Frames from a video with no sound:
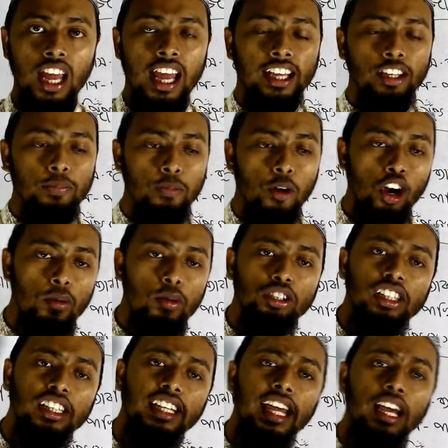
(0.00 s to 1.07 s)
কিন্তু
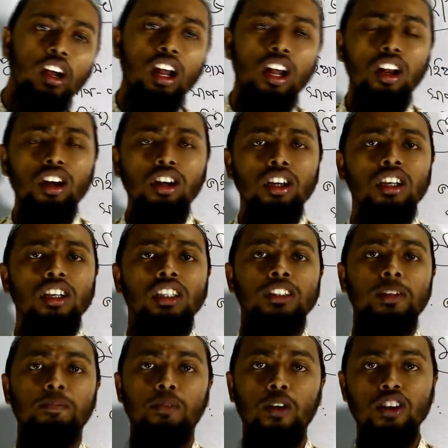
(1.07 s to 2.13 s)
পরবর্তীতে কী করা হলো যে
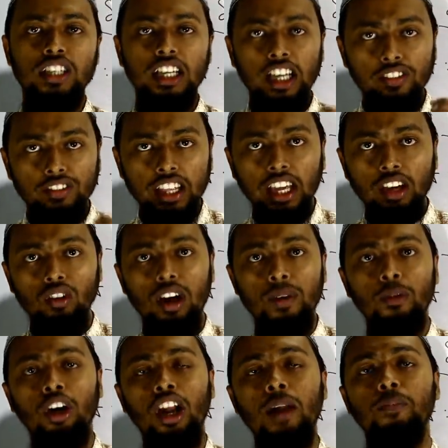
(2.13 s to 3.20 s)
পজিটিভ দিকগুলো
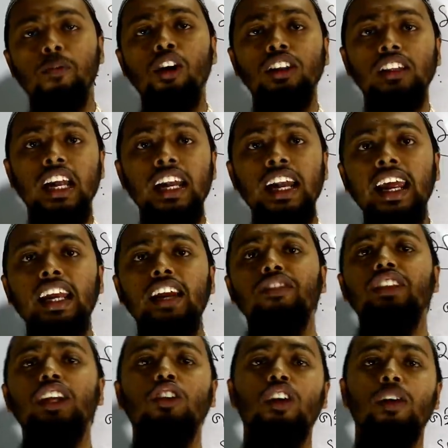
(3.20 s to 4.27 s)
বলার পর তার নেগেটিভ
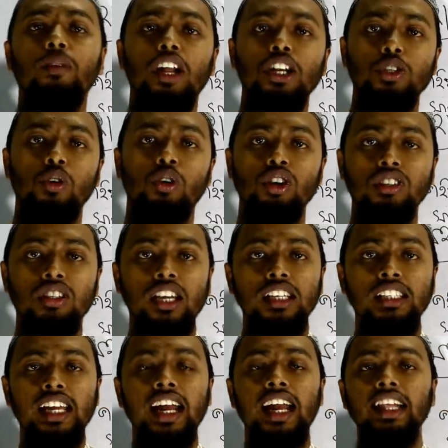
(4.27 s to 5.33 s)
দিকগুলো বলা শুরু করছে
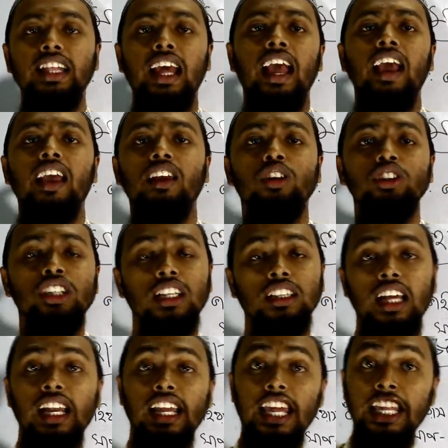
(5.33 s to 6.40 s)
যেখানে দেখা গেল যে
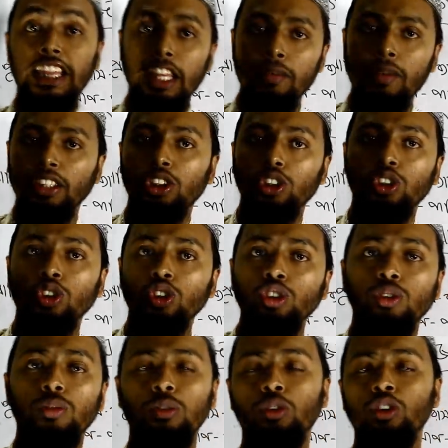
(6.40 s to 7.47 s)
তার ইতিবাচক গুণ
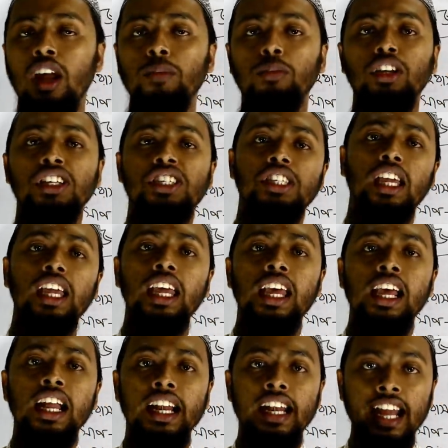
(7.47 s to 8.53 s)
গুণাবলীর চেয়ে
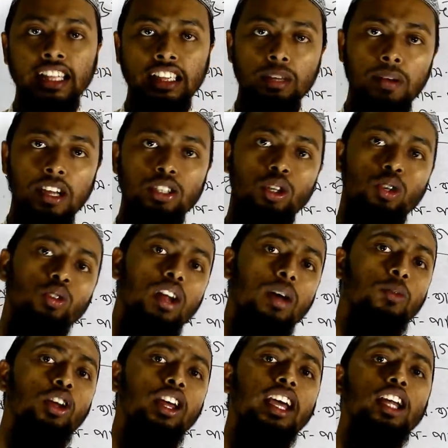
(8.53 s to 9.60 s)
নেতিবাচক
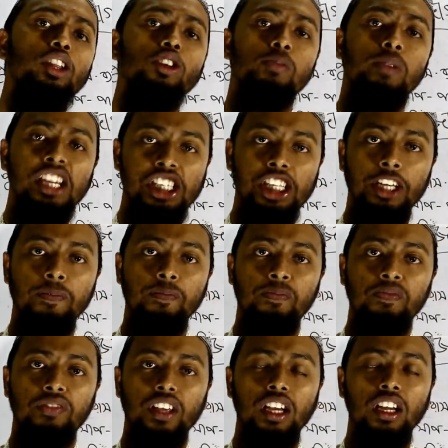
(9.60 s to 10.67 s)
গুণাবলী কিন্তু বেশি
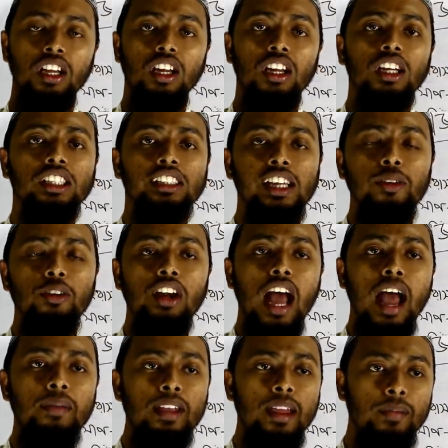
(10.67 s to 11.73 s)
যেমন
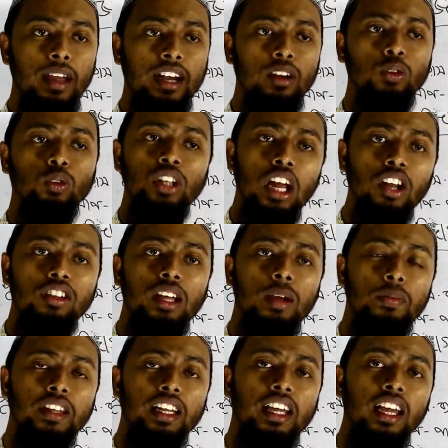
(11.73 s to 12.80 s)
আমি একটা উদাহরণ দিই
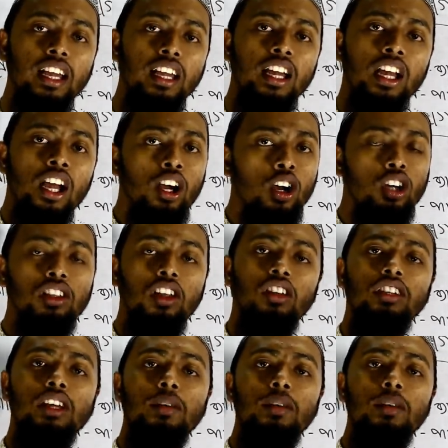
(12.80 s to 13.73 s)
আপনাদেরকে কথার কথা